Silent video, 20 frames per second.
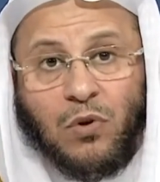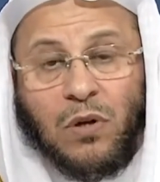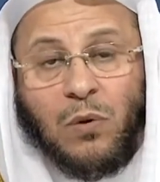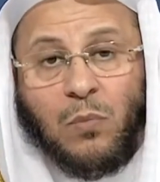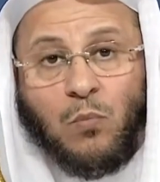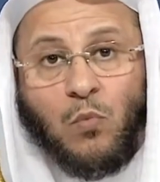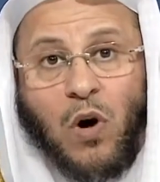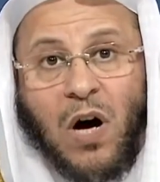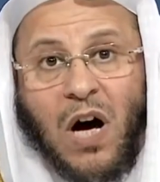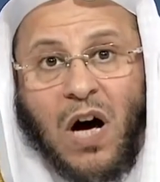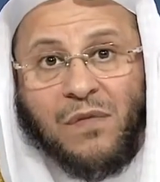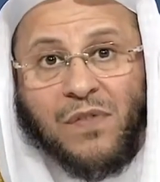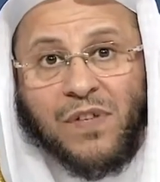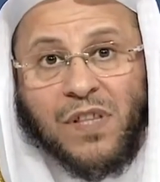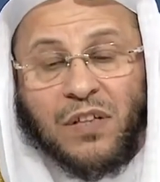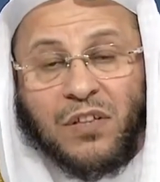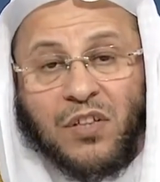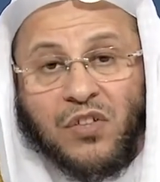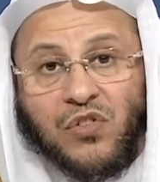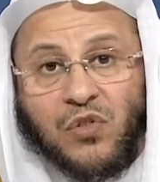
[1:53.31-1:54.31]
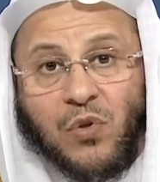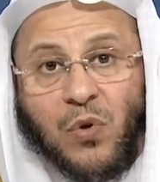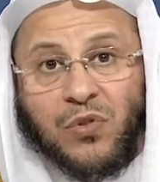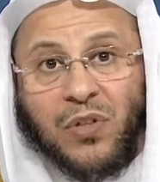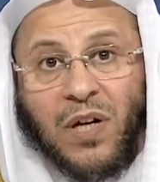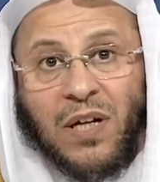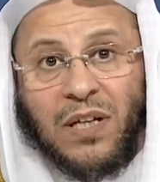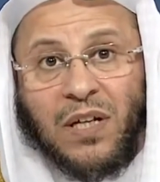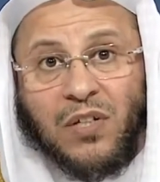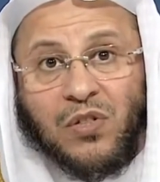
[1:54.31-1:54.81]
محافظة الزوج
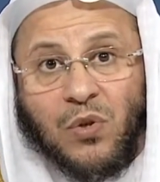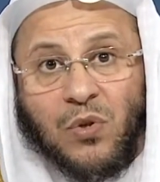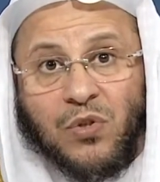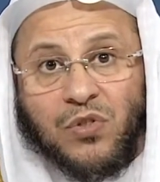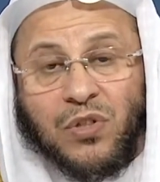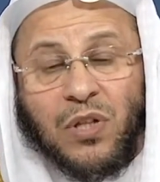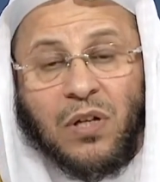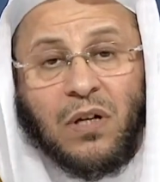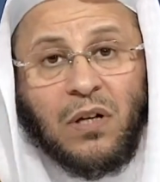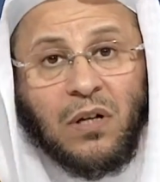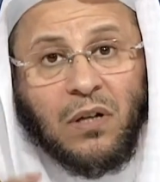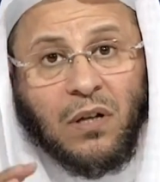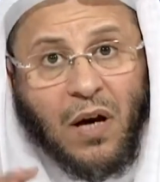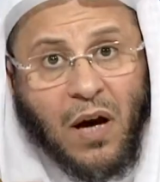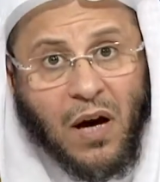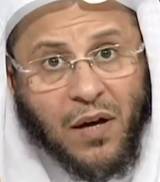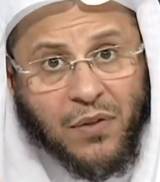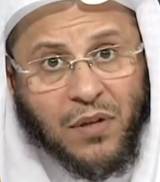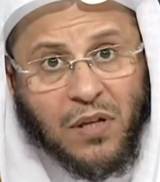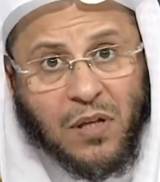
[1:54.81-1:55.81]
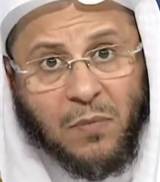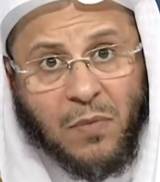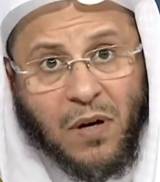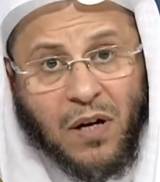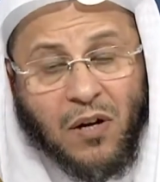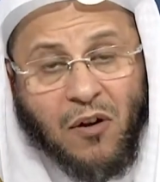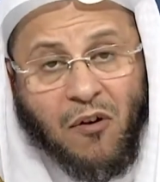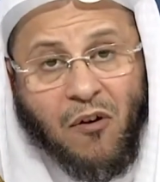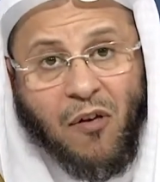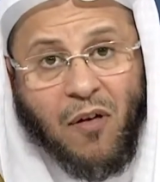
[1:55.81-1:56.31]
على زوجته عظيمة
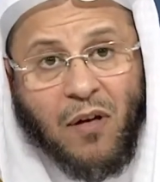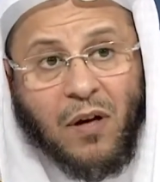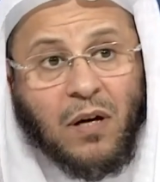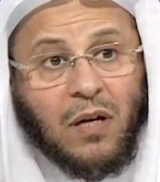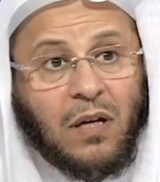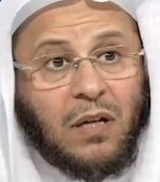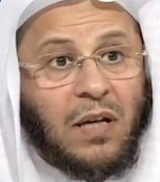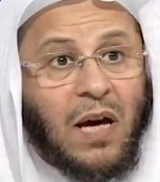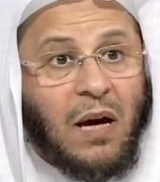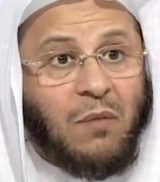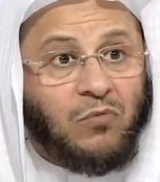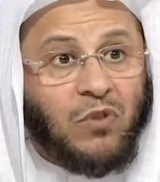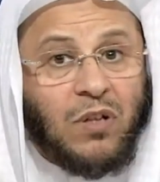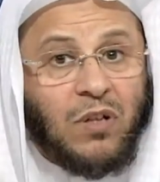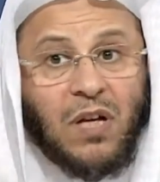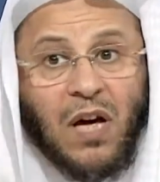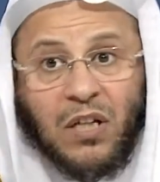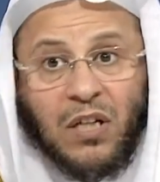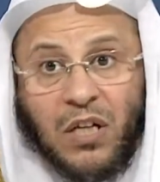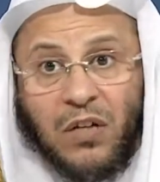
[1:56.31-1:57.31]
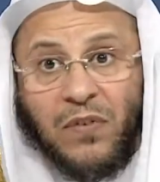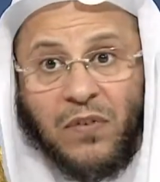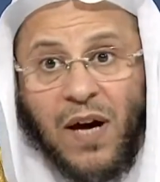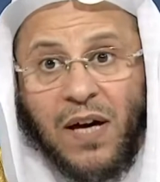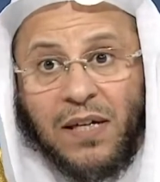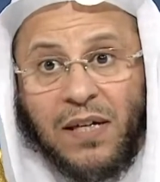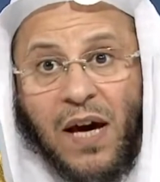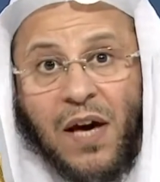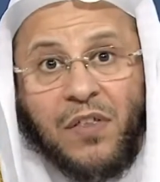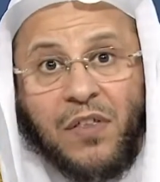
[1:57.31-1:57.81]
الحمد لله
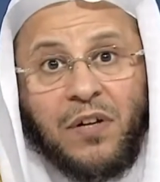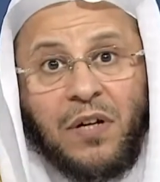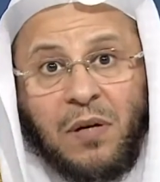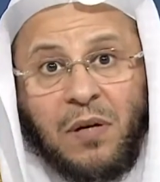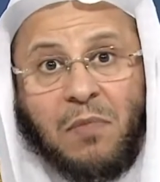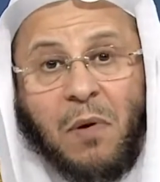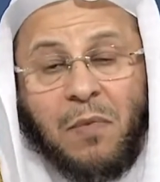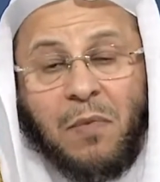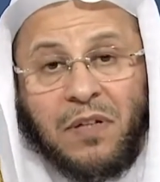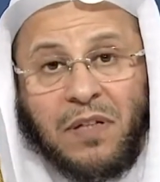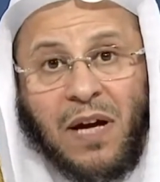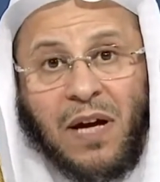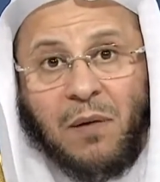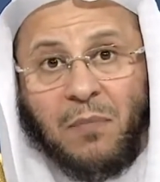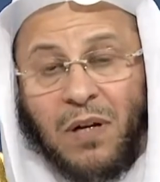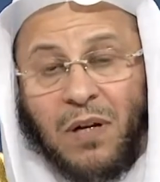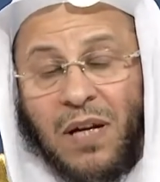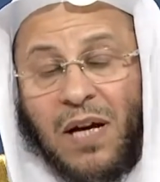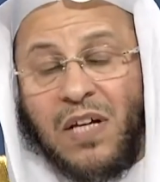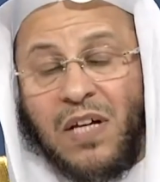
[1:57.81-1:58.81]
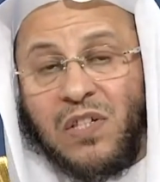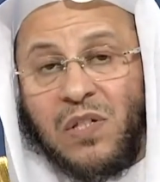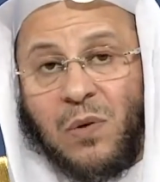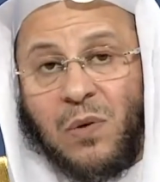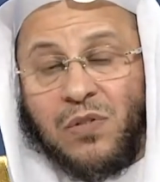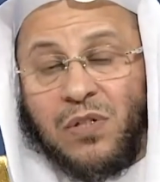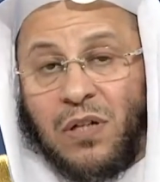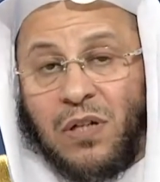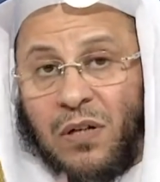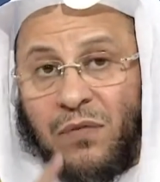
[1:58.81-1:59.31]
الكفاية هذه نعمة من نعم الله عز
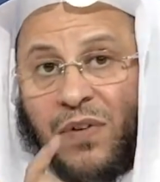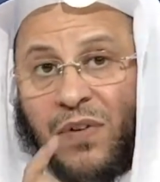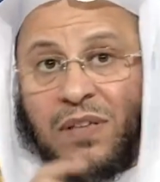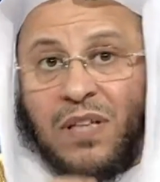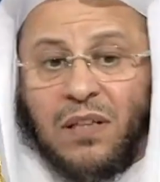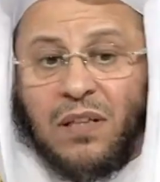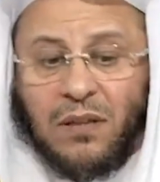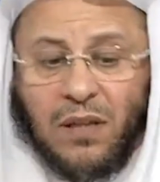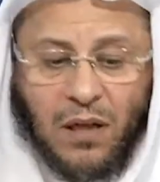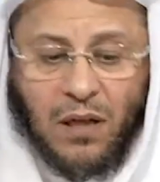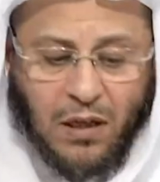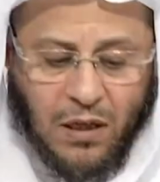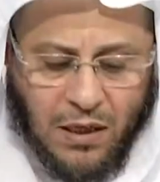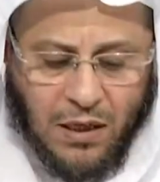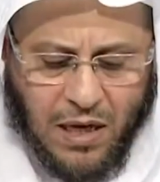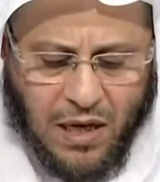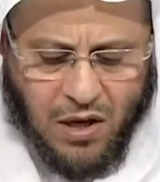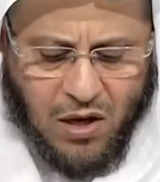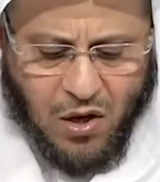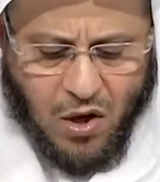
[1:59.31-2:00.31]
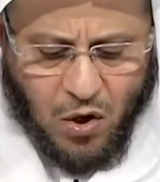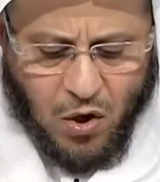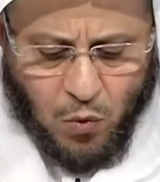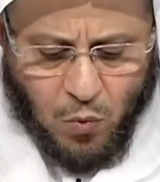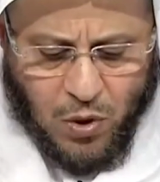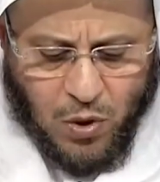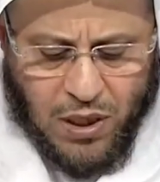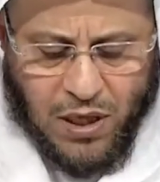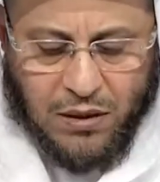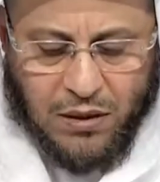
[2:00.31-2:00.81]
وجل فتتق الله
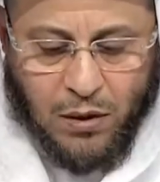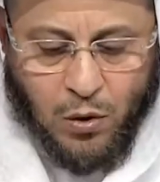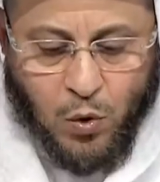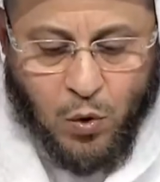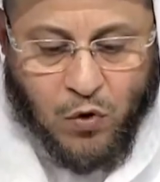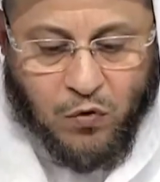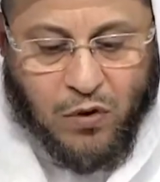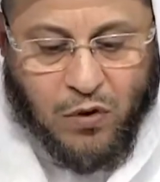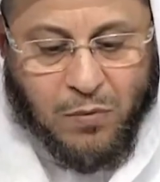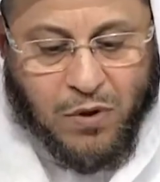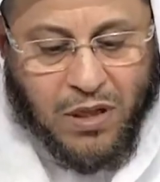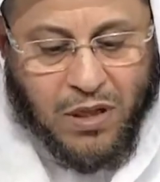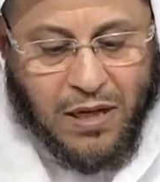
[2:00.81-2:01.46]
ولا تخوض في مثل